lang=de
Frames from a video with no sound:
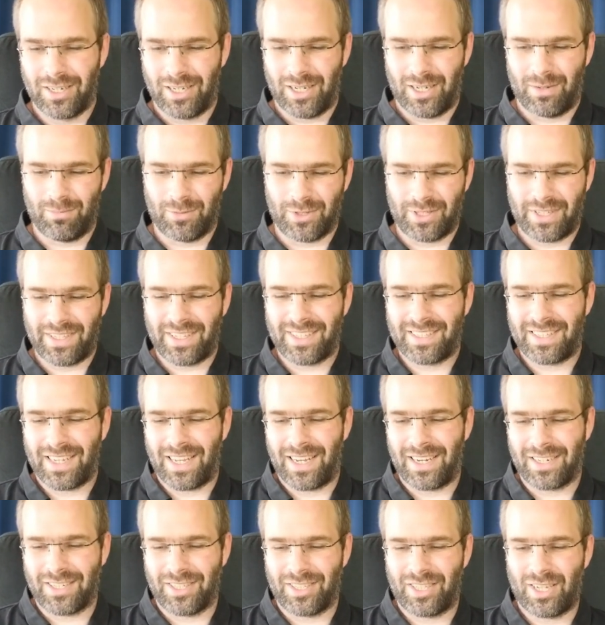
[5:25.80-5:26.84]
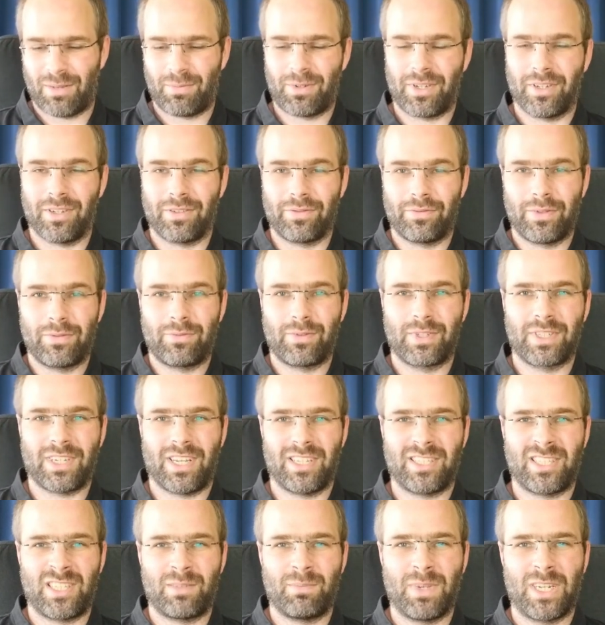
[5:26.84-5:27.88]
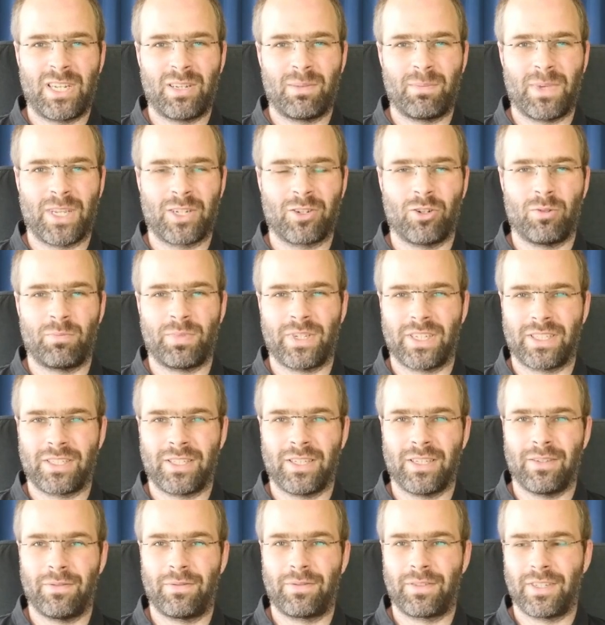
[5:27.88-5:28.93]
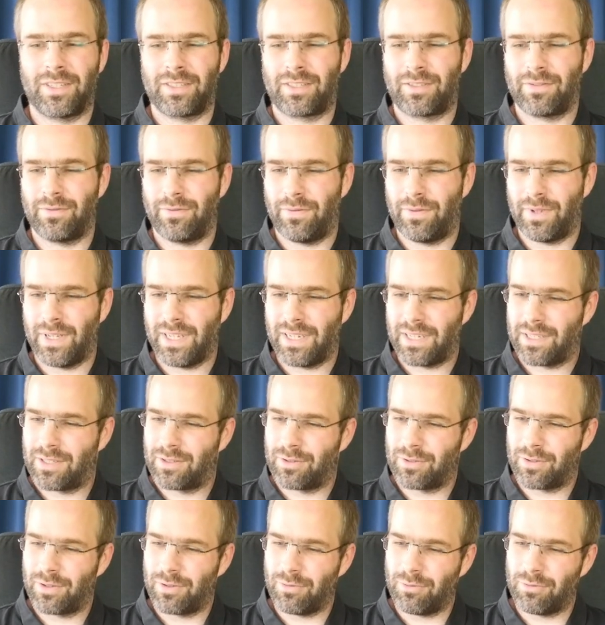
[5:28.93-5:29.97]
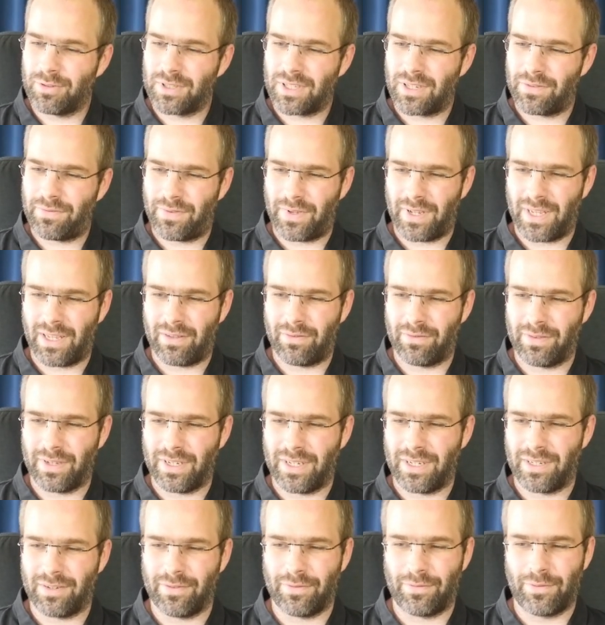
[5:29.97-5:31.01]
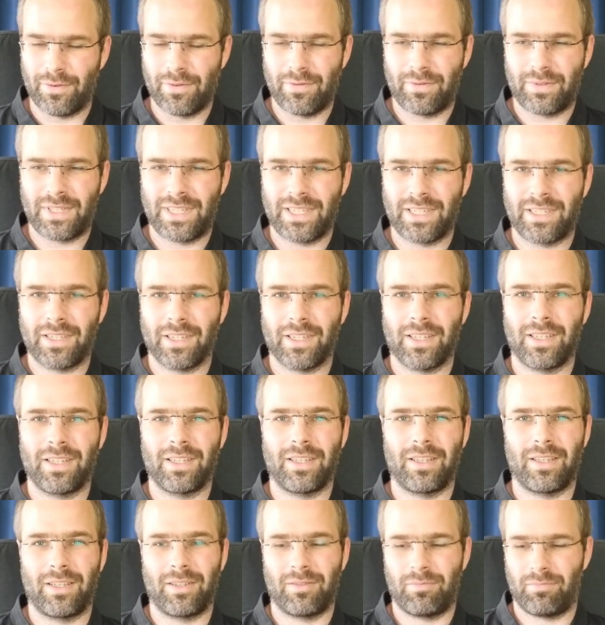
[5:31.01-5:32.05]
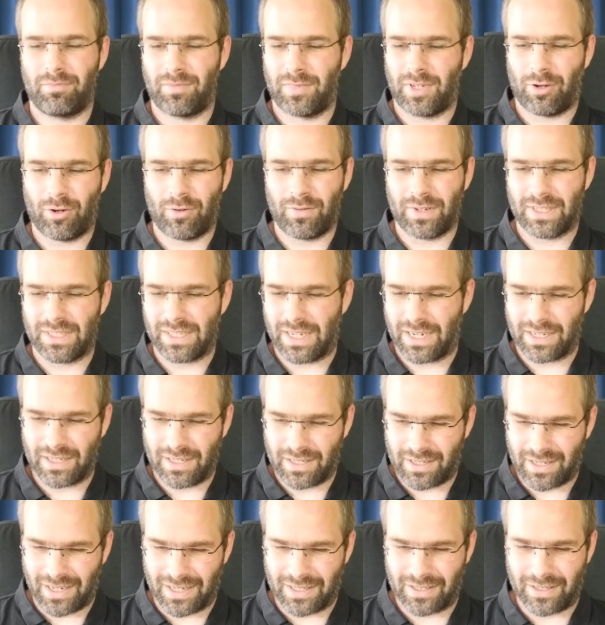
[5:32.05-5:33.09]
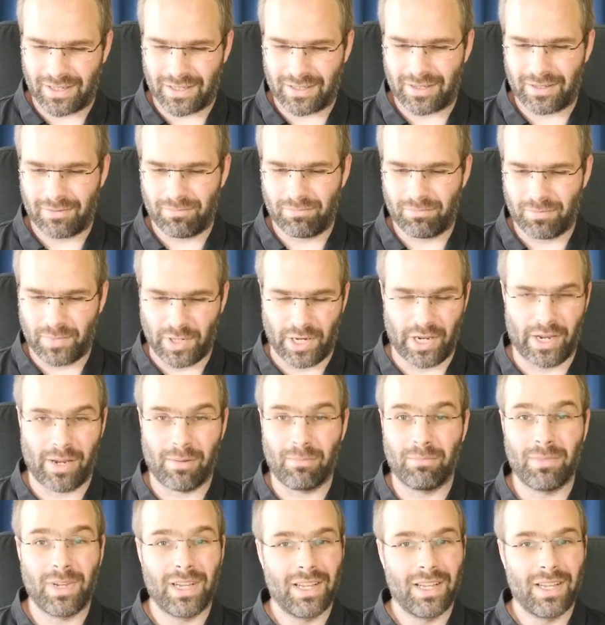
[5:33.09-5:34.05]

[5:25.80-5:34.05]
da muss ich nicht sagen, ich habe hier ein 35mm Objektiv. Das wirkt ungefähr wie ein 50er, auch wenn es eigentlich keins ist. Nee.